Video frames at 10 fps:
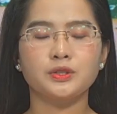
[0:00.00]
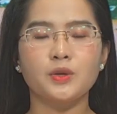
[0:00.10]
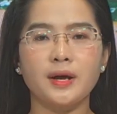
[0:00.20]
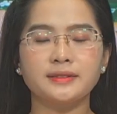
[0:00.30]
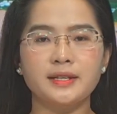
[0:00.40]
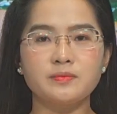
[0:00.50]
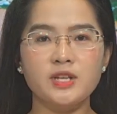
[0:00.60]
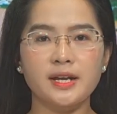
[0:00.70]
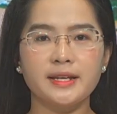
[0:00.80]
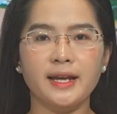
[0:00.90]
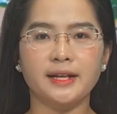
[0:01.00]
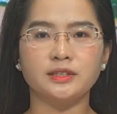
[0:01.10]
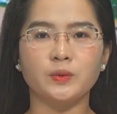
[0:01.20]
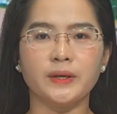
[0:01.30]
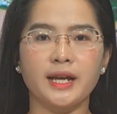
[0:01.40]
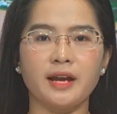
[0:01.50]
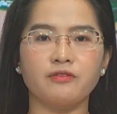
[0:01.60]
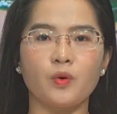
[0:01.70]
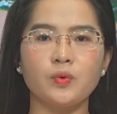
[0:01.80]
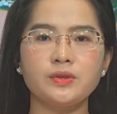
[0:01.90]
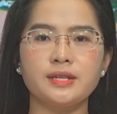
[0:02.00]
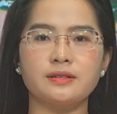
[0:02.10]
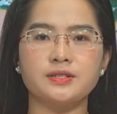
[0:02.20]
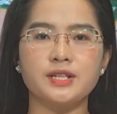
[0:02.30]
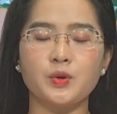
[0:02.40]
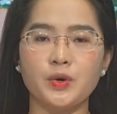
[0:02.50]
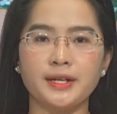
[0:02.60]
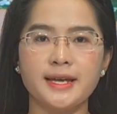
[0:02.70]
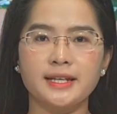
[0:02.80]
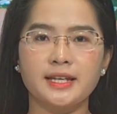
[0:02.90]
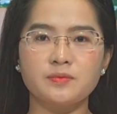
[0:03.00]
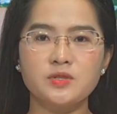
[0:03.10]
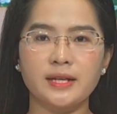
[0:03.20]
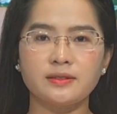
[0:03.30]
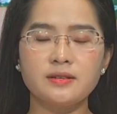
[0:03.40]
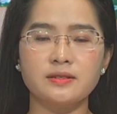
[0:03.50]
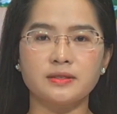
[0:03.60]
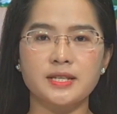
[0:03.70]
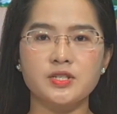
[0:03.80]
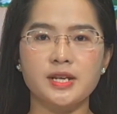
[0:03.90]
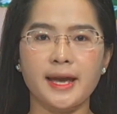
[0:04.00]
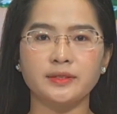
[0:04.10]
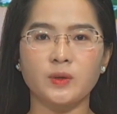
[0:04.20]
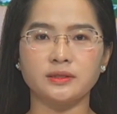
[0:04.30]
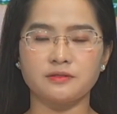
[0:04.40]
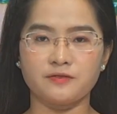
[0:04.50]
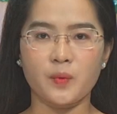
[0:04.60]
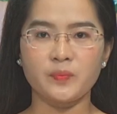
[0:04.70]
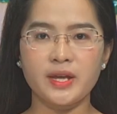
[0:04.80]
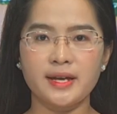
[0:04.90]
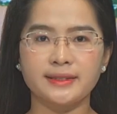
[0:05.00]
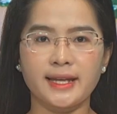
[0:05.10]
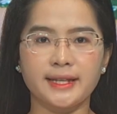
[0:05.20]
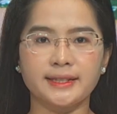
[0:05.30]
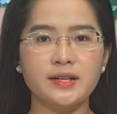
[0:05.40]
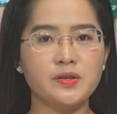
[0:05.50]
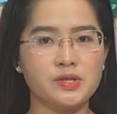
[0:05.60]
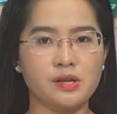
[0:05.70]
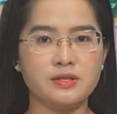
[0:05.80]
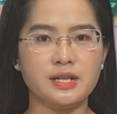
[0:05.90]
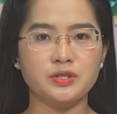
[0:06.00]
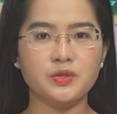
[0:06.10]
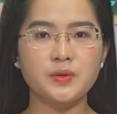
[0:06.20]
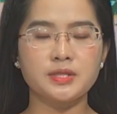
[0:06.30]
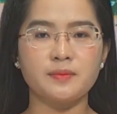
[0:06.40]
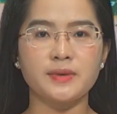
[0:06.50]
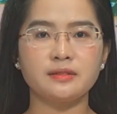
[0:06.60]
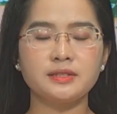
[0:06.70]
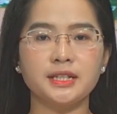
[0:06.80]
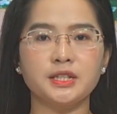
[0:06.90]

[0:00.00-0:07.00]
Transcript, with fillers: Đoàn kiểm tra liên ngành huyện An Phú vừa ra quân kiểm tra chất lượng vệ sinh an toàn thực phẩm tại các cơ sở sản xuất, chế biến,